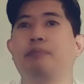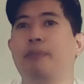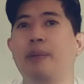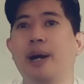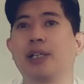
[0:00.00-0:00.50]

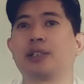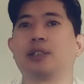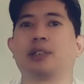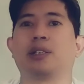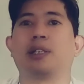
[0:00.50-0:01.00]

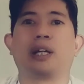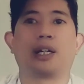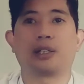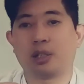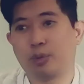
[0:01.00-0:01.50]
bebas
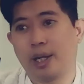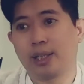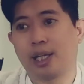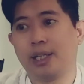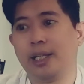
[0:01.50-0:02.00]
dengan ketentuan
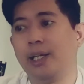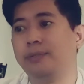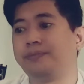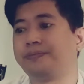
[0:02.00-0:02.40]
yang tadi ya.